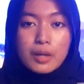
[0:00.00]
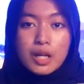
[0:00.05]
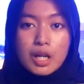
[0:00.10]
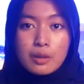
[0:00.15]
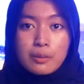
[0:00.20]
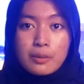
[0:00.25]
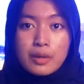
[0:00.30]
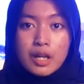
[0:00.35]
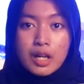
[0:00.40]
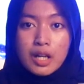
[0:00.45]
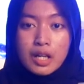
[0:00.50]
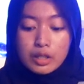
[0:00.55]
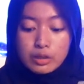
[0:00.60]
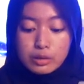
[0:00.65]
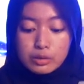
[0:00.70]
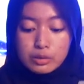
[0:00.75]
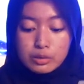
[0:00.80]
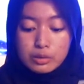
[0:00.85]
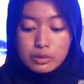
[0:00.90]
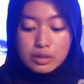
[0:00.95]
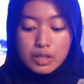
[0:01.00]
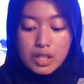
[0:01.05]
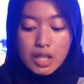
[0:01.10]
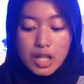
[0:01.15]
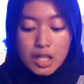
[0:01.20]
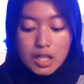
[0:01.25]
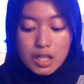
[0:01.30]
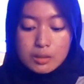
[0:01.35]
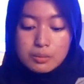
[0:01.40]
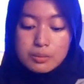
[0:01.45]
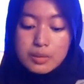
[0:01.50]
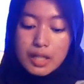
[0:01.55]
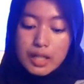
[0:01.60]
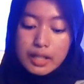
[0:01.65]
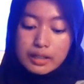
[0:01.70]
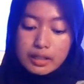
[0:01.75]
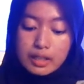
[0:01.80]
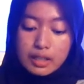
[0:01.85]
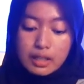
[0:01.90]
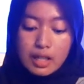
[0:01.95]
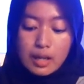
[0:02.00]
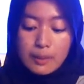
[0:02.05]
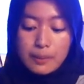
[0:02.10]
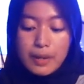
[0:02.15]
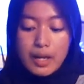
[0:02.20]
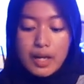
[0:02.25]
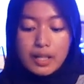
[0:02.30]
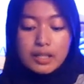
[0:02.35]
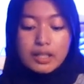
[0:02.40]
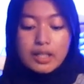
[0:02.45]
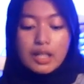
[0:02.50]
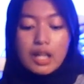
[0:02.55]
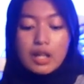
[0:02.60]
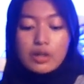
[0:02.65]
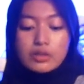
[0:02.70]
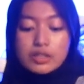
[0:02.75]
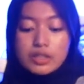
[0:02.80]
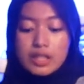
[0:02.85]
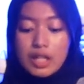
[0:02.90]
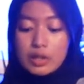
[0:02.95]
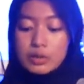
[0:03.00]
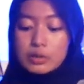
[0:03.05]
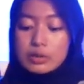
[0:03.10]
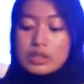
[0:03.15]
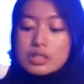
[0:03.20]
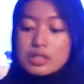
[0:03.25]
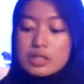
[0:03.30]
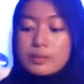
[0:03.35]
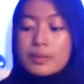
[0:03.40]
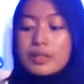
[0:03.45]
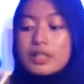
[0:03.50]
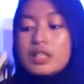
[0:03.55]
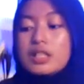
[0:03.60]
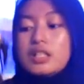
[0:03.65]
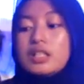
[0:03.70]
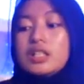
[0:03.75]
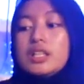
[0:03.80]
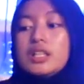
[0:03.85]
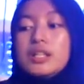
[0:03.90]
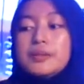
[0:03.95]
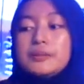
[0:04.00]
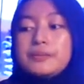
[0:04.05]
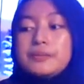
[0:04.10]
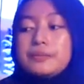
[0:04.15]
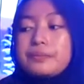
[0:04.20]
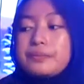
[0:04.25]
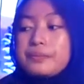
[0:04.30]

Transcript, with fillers: kemana-mana itu nggak ngeberatin apalagi kalau dikalungin seperti ini ya